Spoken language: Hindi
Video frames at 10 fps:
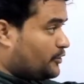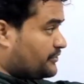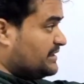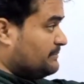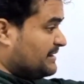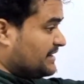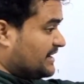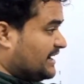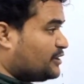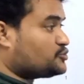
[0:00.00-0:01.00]
और सीमेंट
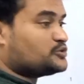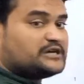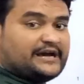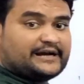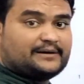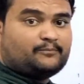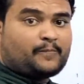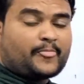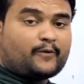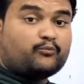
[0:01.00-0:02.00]
लगाओ जुड़ जाएगा
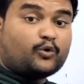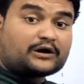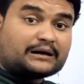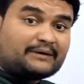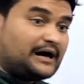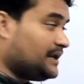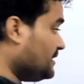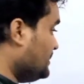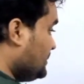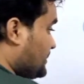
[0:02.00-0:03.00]
वो कमाल
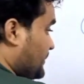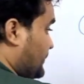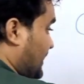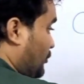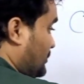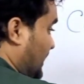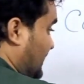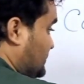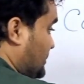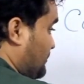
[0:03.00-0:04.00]
किसका होता
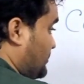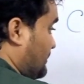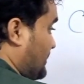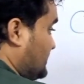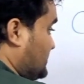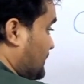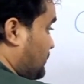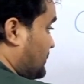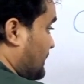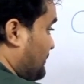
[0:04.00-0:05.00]
है जिप्सम का
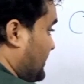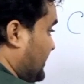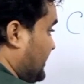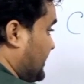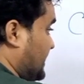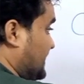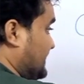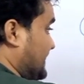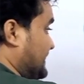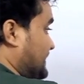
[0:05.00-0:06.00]
जिप्सम की ही
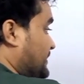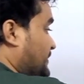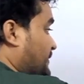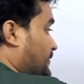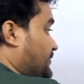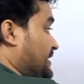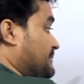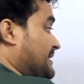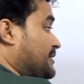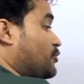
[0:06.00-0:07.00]
कंटेंट
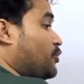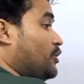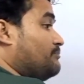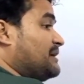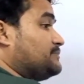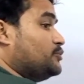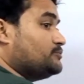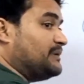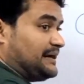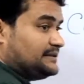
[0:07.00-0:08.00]
सीमेंट को
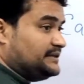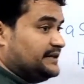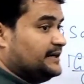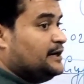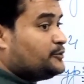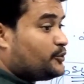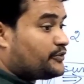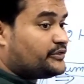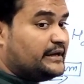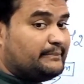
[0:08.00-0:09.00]
मजबूत बनाती है तो
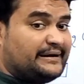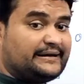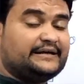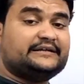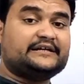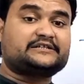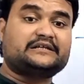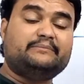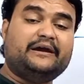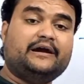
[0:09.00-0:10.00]
सीमेंट
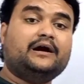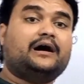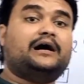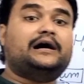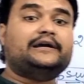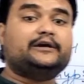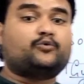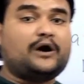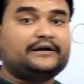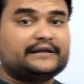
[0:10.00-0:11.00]
इंडस्ट्री में हाई
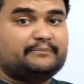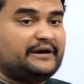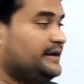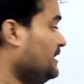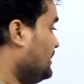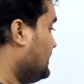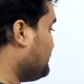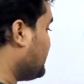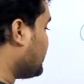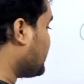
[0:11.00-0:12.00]
क्वालिटी में
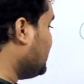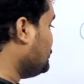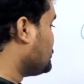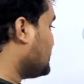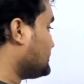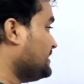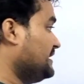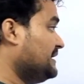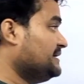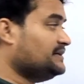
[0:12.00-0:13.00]
हम किसका यूज करते
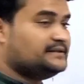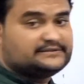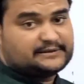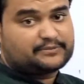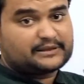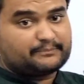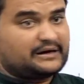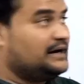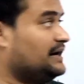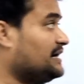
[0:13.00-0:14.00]
हैं जिप्सम
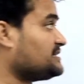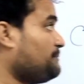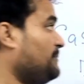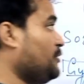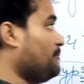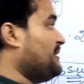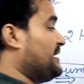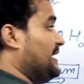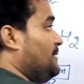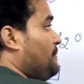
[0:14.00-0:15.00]
का अच्छा पीओपी
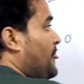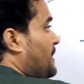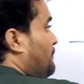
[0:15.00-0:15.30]
क्या है